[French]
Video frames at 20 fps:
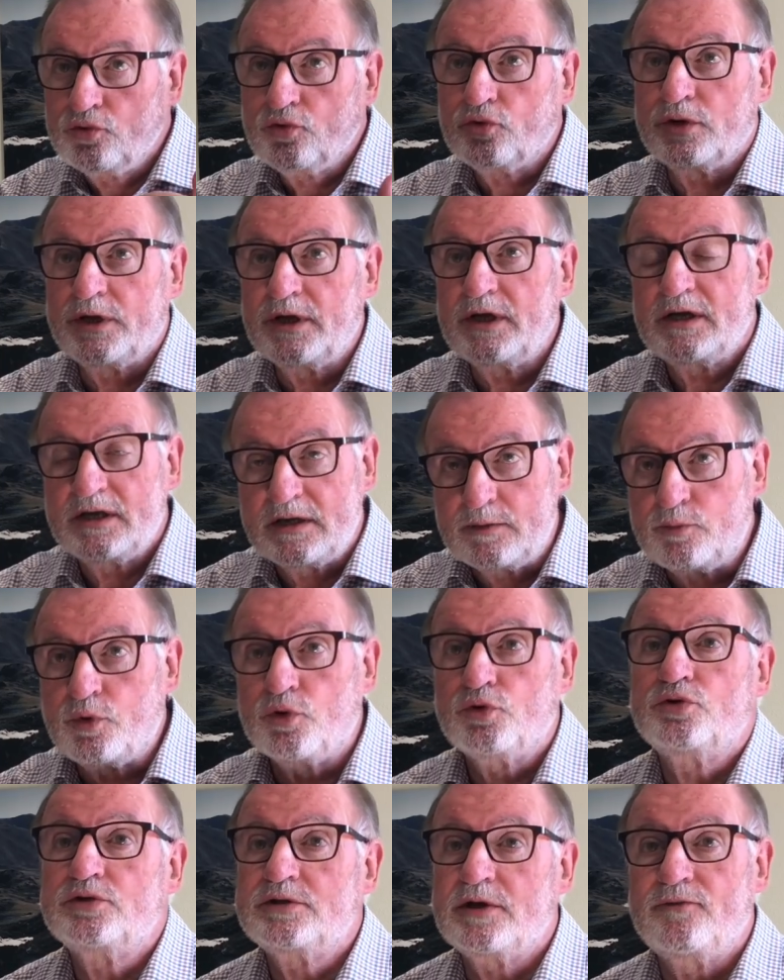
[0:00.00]
donner les
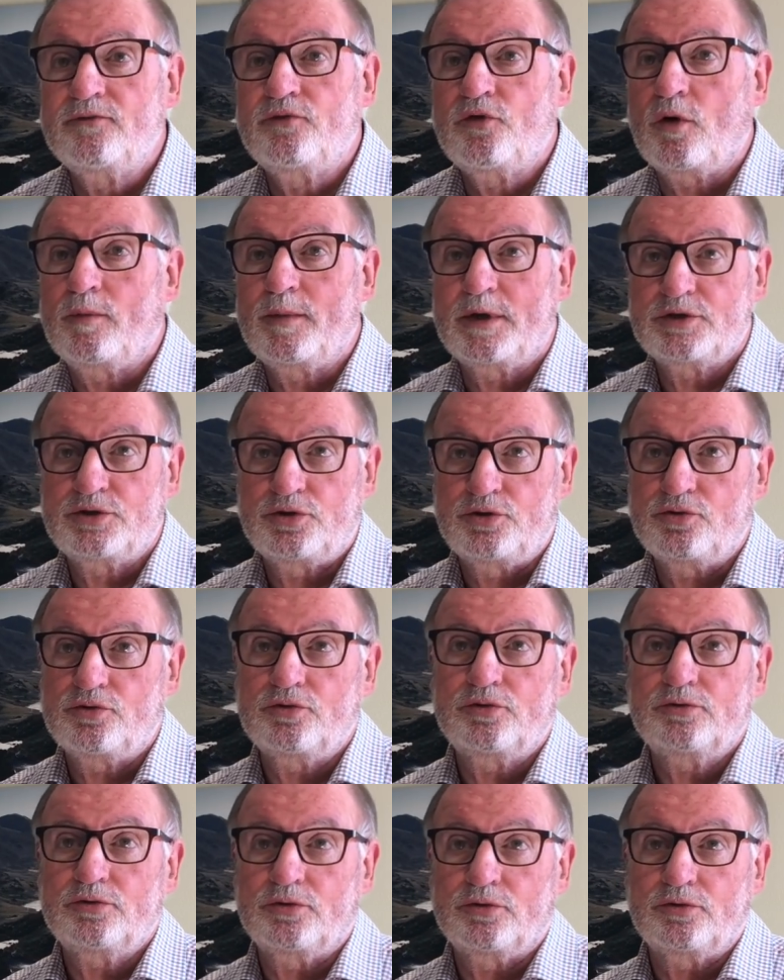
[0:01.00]
bonnes
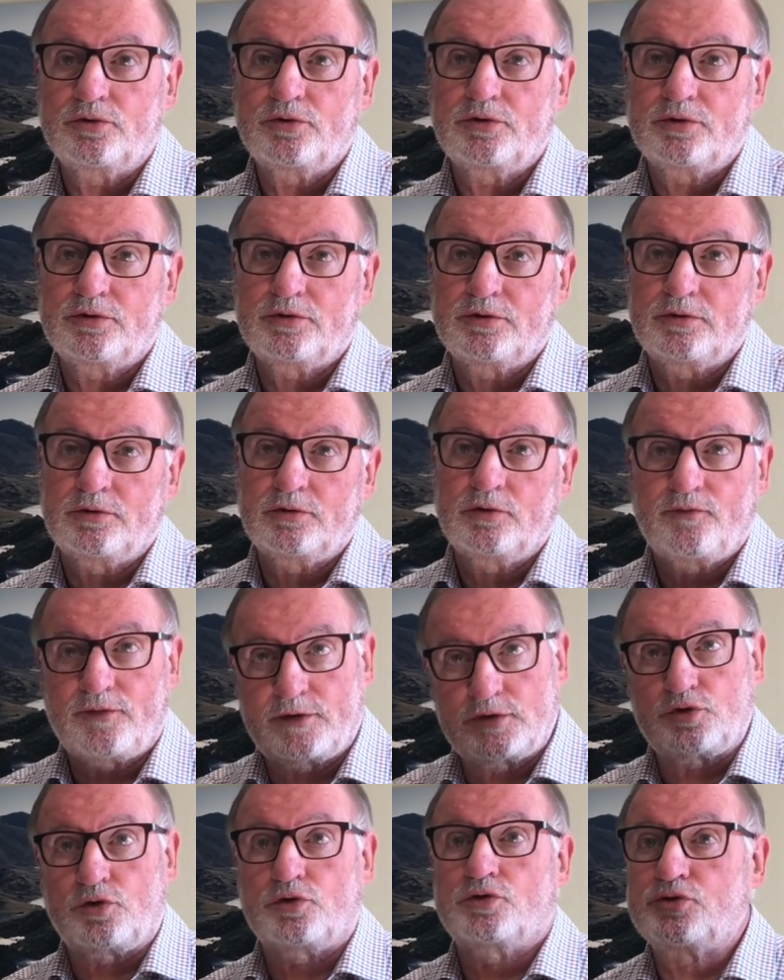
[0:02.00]
informations, donc, euh, de
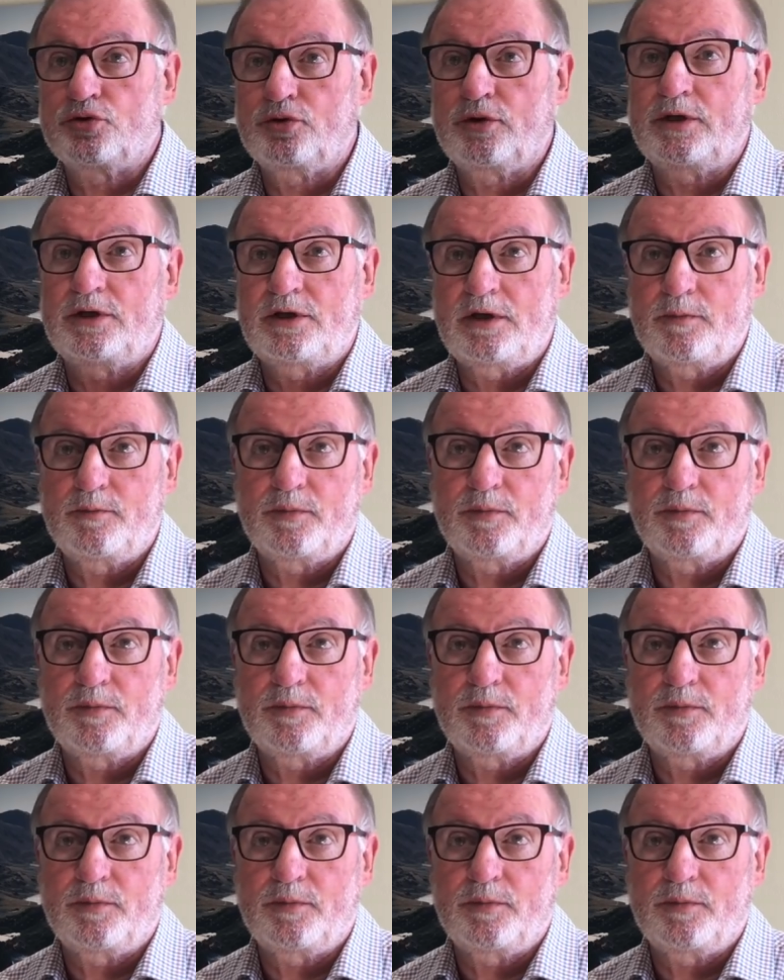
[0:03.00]
façon à ce qu'il n'y ait